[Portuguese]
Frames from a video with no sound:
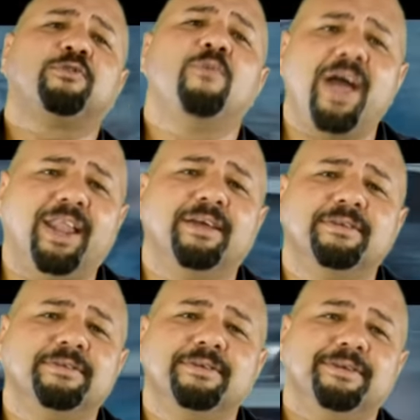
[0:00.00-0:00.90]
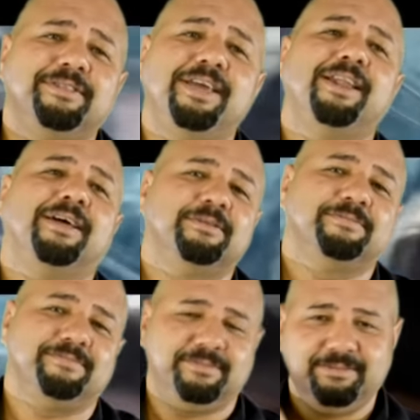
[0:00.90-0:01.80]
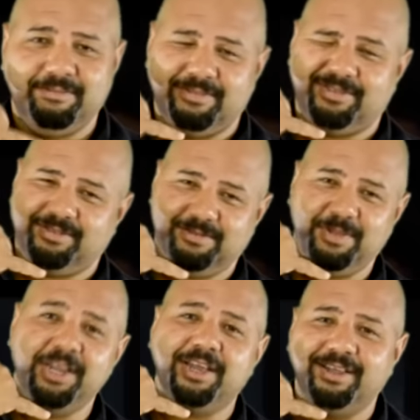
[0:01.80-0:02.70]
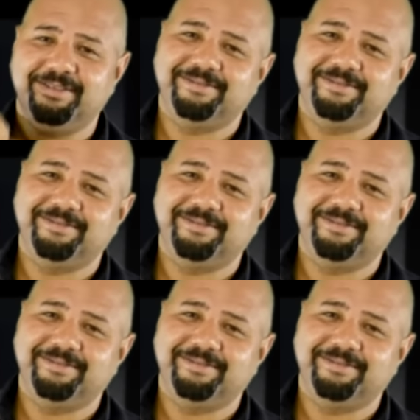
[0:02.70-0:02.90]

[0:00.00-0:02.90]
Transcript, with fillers: com ela. Jayla, me liga.